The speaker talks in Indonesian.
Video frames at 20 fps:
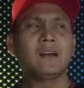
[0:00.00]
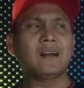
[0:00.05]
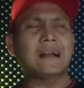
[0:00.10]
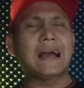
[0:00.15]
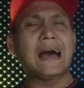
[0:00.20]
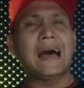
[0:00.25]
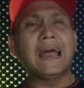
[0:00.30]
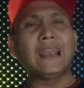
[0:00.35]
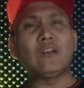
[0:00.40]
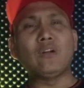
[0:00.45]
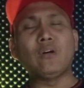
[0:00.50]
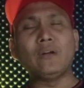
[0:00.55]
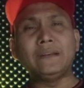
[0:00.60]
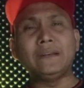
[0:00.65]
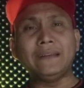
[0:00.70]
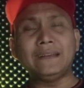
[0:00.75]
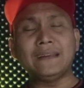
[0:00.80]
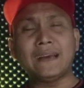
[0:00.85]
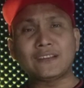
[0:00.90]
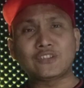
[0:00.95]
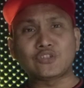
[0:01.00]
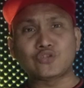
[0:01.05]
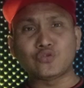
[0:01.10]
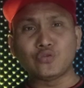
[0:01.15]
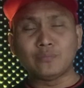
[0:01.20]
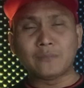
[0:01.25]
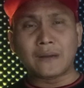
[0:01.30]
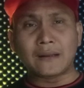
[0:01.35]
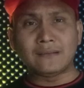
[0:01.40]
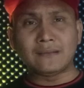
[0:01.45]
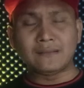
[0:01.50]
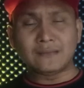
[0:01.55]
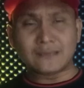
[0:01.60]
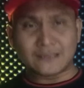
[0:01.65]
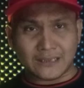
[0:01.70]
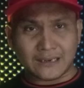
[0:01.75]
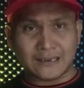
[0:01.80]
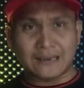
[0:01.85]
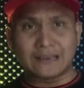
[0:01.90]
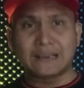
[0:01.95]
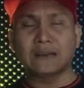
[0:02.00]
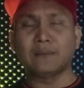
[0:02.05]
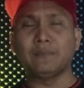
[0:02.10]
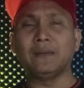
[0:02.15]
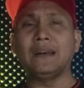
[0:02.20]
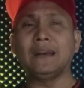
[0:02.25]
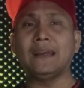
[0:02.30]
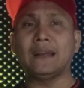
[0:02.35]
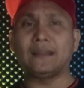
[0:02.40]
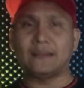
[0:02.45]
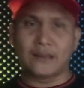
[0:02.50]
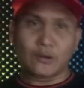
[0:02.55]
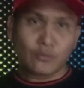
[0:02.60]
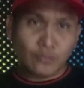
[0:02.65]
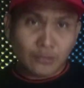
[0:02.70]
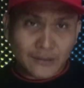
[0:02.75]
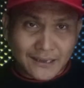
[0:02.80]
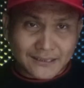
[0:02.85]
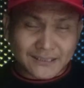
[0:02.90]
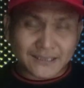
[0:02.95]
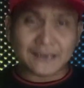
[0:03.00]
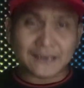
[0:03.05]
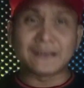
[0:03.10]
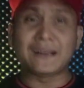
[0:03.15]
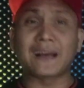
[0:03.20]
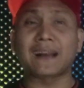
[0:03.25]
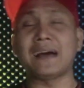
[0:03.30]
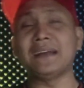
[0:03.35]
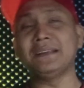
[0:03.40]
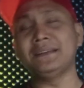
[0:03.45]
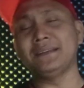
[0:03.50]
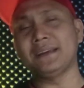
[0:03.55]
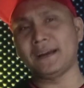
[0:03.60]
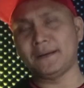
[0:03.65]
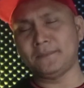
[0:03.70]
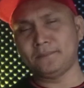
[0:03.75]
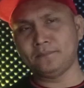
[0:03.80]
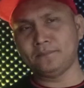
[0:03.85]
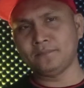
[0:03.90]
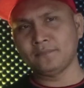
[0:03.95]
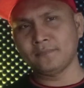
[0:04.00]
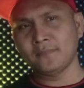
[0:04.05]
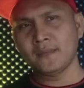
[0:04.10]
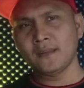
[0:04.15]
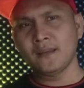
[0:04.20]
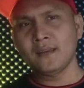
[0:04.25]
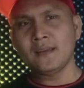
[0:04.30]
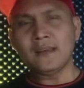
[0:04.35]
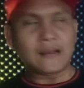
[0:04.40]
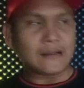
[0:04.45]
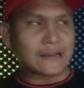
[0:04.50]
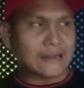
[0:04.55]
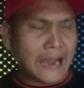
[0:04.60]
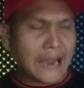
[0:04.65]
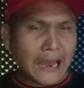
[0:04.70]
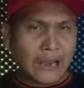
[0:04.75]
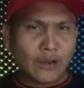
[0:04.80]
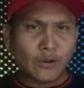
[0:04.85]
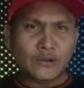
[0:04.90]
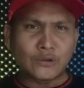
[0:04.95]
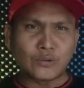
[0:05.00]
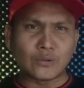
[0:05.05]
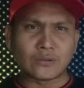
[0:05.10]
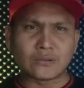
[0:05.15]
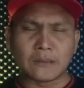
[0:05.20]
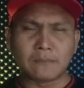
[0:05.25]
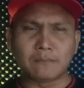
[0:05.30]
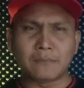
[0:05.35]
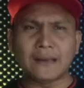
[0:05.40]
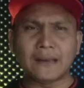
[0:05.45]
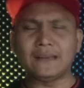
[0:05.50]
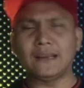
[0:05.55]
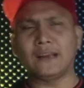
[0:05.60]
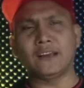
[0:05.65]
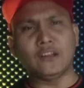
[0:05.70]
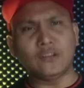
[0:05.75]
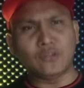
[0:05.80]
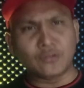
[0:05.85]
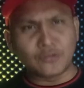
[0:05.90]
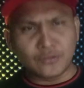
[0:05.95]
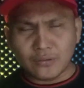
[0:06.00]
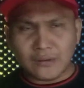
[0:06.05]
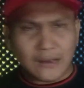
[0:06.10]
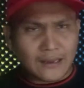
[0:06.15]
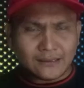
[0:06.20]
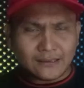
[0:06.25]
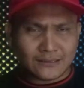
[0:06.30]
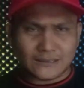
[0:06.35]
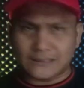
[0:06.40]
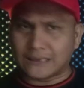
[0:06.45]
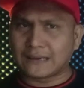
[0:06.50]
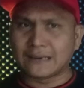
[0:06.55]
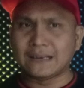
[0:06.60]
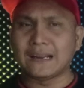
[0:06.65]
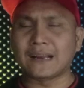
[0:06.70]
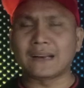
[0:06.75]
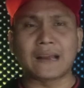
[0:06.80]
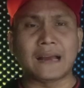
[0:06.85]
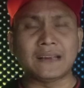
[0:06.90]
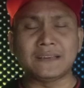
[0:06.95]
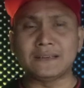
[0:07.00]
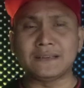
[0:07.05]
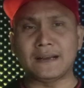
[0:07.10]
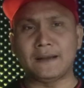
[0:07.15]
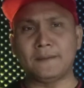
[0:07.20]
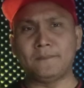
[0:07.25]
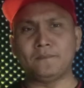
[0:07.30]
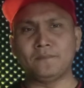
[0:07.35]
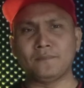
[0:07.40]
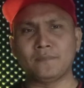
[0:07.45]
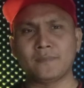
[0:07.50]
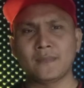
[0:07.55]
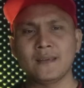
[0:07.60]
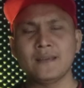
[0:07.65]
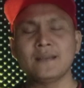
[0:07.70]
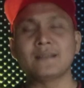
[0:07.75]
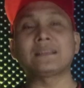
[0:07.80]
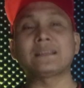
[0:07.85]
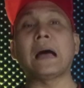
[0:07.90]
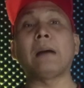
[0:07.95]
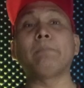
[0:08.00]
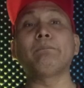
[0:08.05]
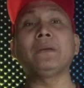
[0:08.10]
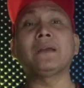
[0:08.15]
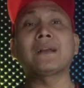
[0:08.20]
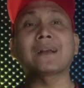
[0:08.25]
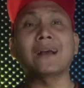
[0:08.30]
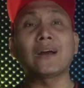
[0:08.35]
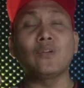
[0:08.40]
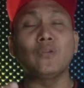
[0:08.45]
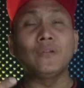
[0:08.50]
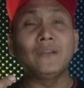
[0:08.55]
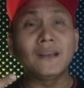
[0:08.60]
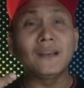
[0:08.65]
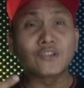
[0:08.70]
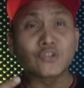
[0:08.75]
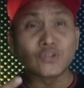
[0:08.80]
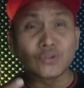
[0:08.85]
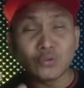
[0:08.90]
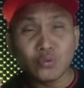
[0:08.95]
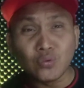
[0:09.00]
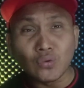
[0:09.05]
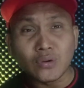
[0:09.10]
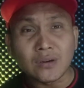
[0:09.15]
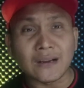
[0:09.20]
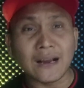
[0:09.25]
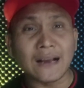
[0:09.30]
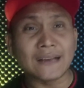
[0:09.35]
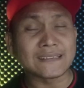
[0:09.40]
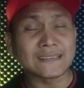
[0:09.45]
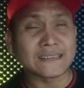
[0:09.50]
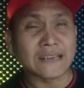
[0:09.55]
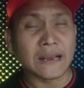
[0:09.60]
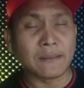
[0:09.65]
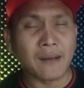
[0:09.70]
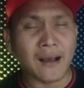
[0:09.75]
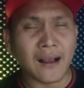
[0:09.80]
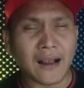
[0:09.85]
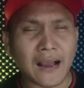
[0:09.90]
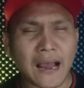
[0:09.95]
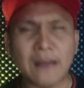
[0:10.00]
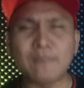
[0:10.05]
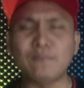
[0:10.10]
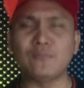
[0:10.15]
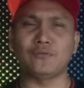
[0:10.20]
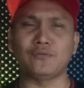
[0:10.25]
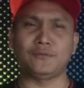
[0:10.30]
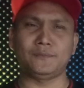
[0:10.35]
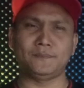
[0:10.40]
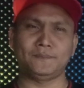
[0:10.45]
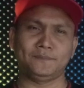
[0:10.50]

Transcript: Kalau dia cuman sekedar melihat ya udah sekedar aja. Kalau itu teman ya gitu juga sekedar aja. Tapi kalau dia suka sama kamu,